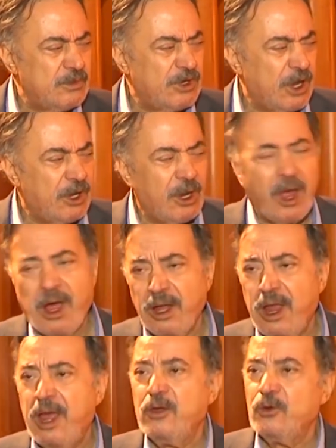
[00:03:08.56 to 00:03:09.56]
ان الله
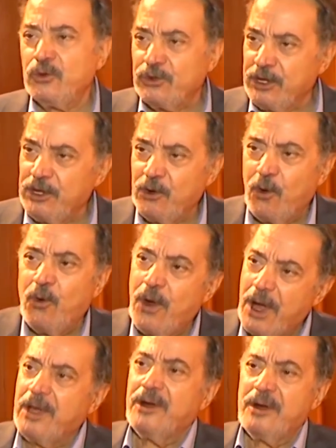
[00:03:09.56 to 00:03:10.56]
لا
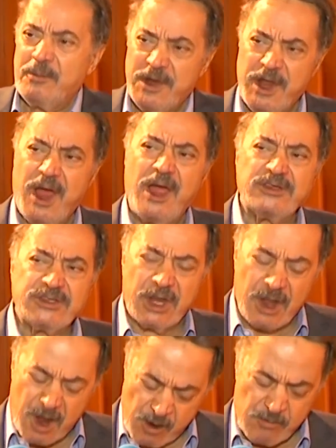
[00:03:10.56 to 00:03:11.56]
يضيع اجر من احسن
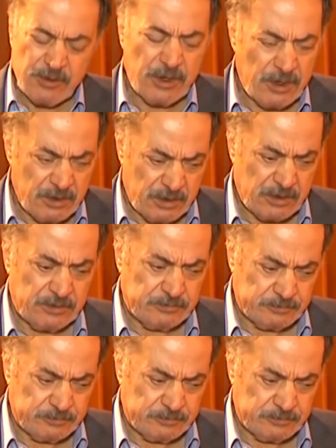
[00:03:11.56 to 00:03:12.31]
عمل